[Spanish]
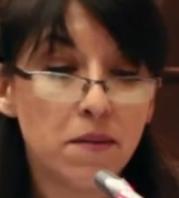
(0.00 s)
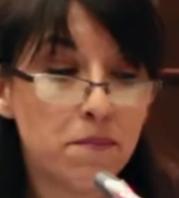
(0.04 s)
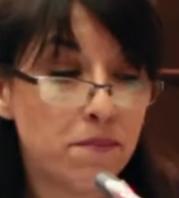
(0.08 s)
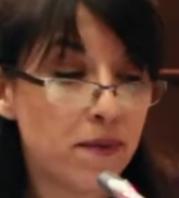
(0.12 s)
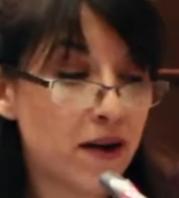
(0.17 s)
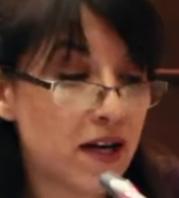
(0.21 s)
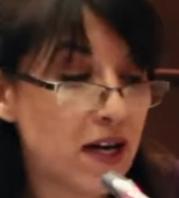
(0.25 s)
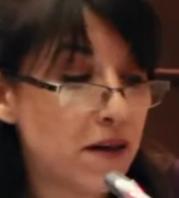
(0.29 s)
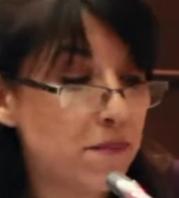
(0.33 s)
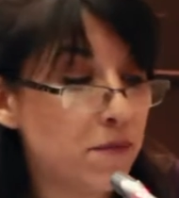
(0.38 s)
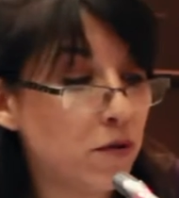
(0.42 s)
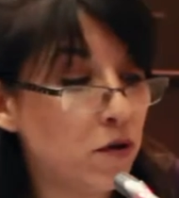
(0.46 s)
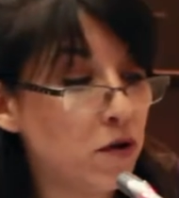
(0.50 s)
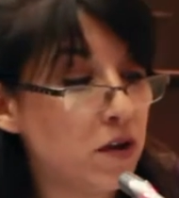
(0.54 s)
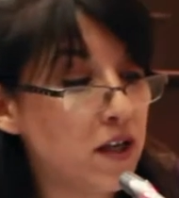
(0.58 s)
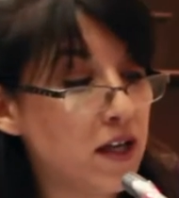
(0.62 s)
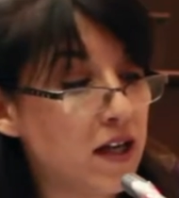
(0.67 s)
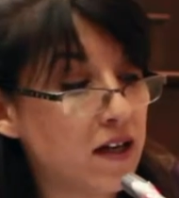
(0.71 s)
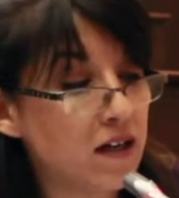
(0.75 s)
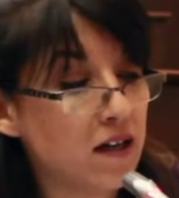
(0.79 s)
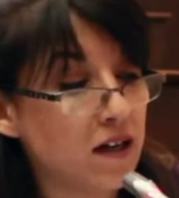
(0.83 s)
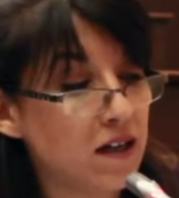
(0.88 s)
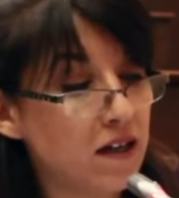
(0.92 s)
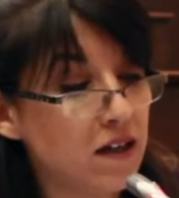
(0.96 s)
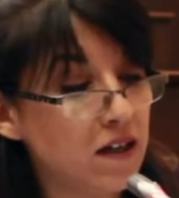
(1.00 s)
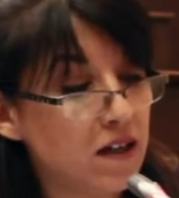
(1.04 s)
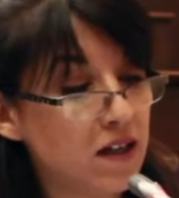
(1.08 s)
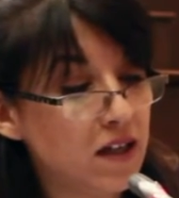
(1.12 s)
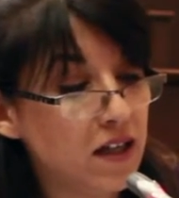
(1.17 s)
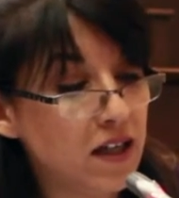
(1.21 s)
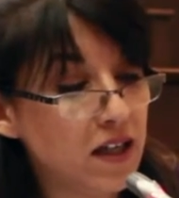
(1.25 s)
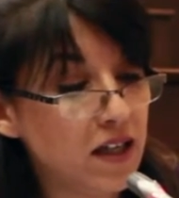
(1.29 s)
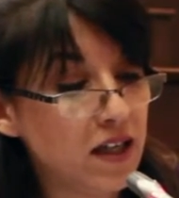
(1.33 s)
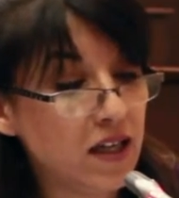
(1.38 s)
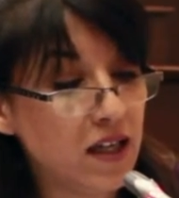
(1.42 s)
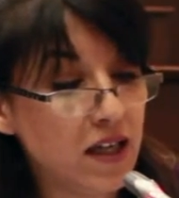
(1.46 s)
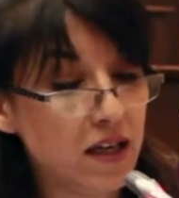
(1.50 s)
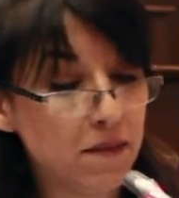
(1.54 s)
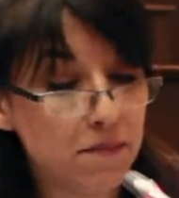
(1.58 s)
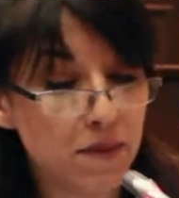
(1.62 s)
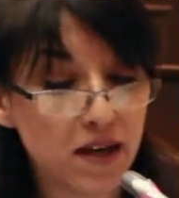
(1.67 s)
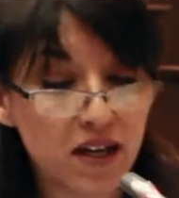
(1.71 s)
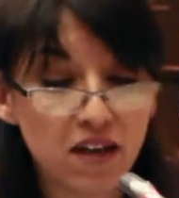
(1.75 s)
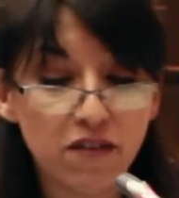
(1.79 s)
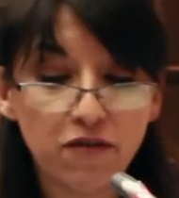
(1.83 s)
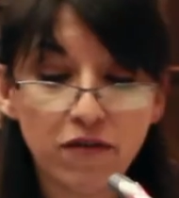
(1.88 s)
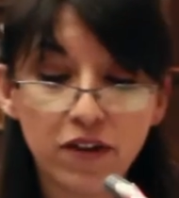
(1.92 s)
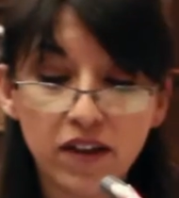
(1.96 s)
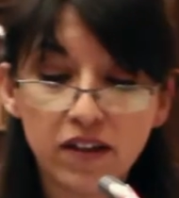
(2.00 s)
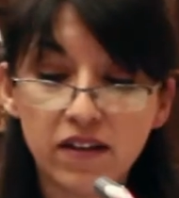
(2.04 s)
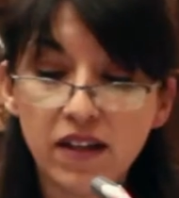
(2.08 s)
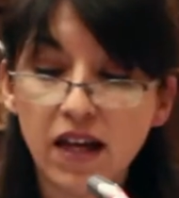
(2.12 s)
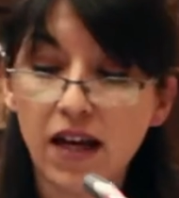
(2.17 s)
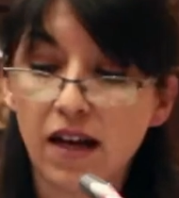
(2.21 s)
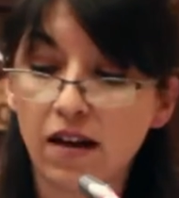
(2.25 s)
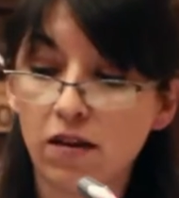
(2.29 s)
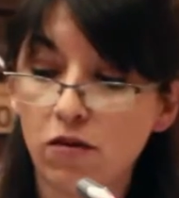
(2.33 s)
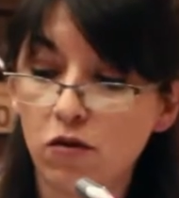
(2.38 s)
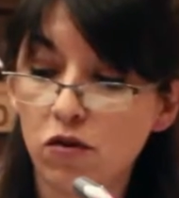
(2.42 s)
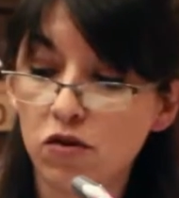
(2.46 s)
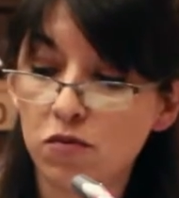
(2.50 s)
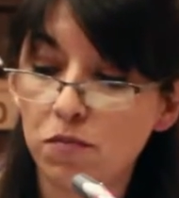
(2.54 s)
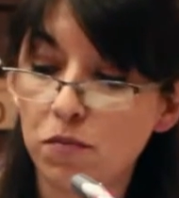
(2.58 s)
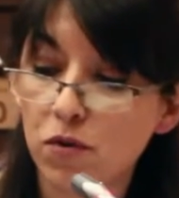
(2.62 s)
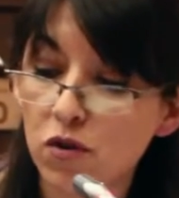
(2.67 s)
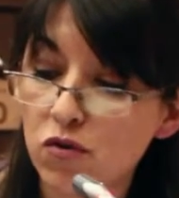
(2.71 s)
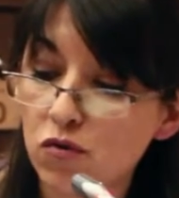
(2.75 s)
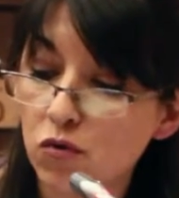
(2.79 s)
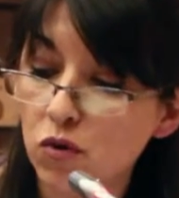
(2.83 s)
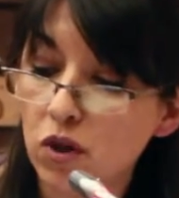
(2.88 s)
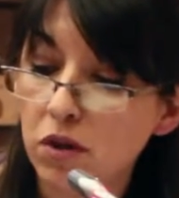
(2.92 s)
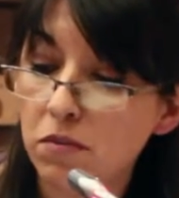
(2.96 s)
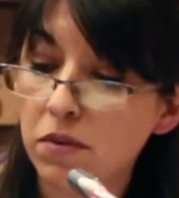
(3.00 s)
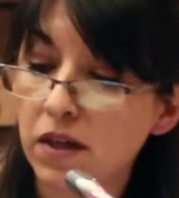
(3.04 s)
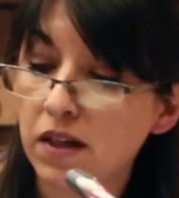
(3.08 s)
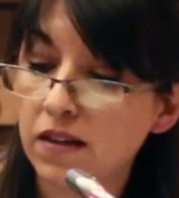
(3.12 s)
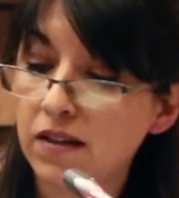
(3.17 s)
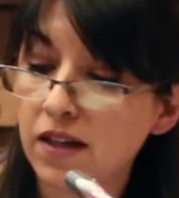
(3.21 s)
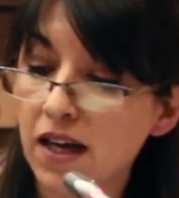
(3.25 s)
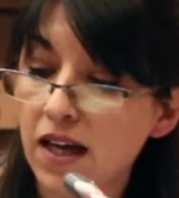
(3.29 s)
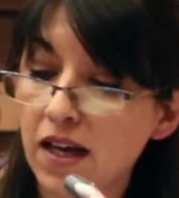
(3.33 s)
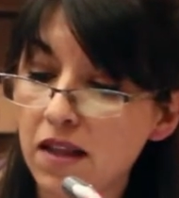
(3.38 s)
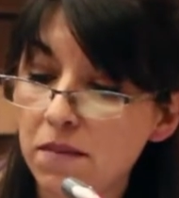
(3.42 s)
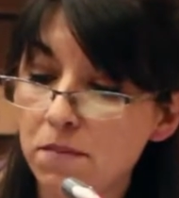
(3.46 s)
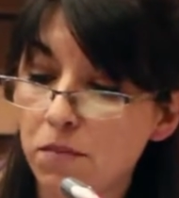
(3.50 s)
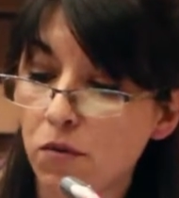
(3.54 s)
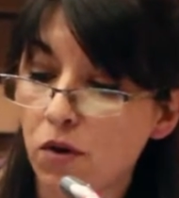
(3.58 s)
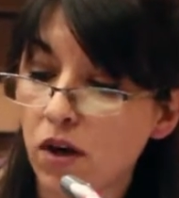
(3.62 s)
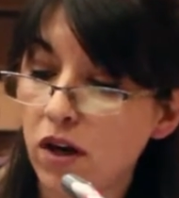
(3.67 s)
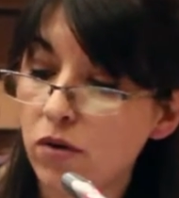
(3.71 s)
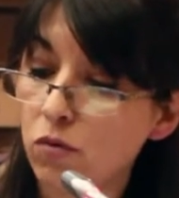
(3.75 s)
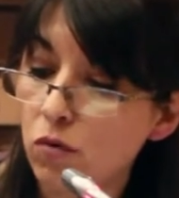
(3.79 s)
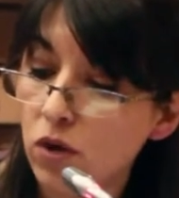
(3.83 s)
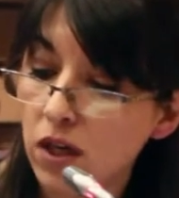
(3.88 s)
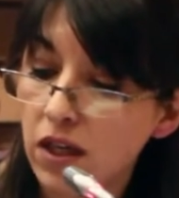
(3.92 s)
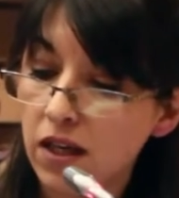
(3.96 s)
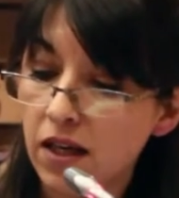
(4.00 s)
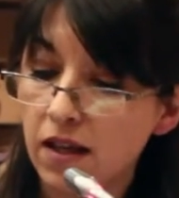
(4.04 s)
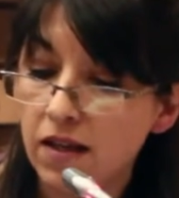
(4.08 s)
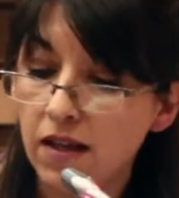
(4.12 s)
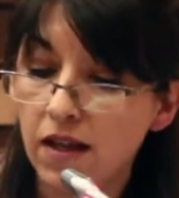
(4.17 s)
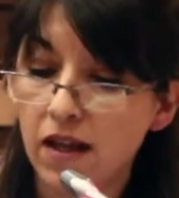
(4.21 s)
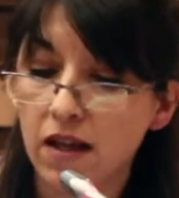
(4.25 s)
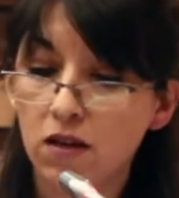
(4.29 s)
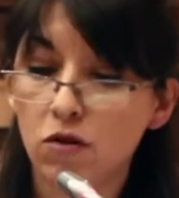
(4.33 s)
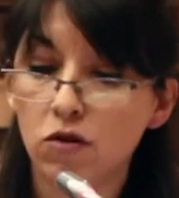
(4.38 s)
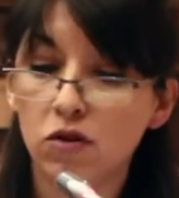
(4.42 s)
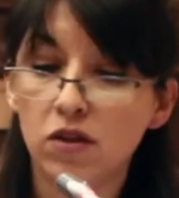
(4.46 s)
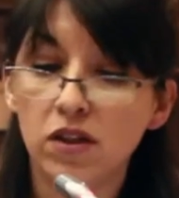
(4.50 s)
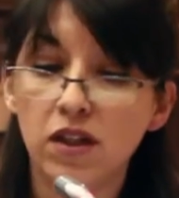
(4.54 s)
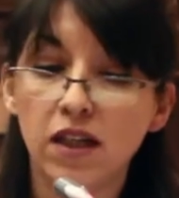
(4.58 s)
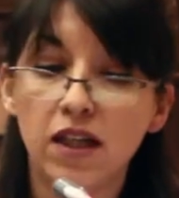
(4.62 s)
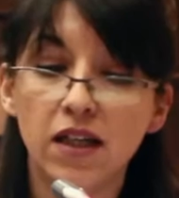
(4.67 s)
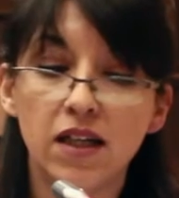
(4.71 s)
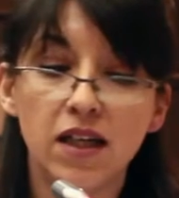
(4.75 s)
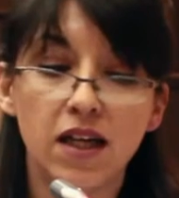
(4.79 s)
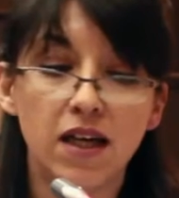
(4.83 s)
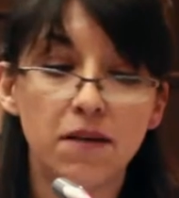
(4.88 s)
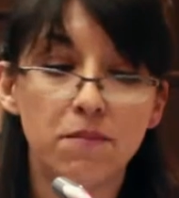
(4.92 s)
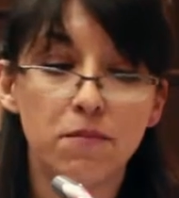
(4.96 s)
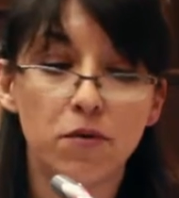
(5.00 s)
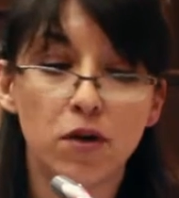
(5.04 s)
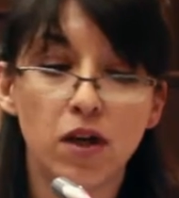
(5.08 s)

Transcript: para poder eh, manifestarnos por su libertad, por la nulidad de la condena,